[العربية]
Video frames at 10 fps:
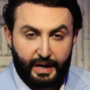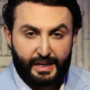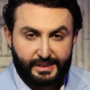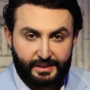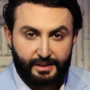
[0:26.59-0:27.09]

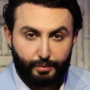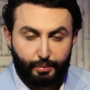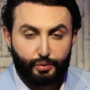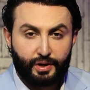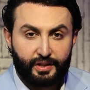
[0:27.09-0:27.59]
أصلا
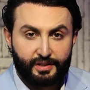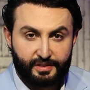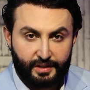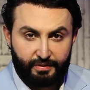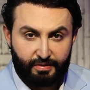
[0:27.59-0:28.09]
وبدون هذه
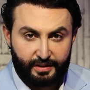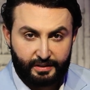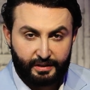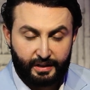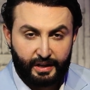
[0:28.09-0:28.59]
الاستهدافات
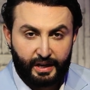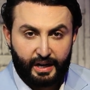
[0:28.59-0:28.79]
هي